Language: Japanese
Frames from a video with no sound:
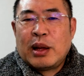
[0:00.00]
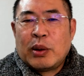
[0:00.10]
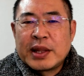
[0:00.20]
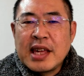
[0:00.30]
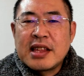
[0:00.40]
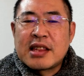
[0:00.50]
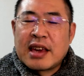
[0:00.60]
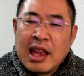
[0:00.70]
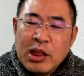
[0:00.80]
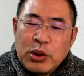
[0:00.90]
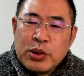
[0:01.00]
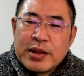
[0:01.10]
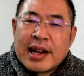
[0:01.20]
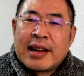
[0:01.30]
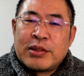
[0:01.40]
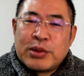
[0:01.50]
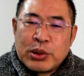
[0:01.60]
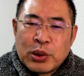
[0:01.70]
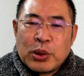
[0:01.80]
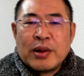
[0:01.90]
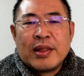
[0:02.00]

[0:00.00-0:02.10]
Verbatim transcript: 私たちエンドユーザーからすると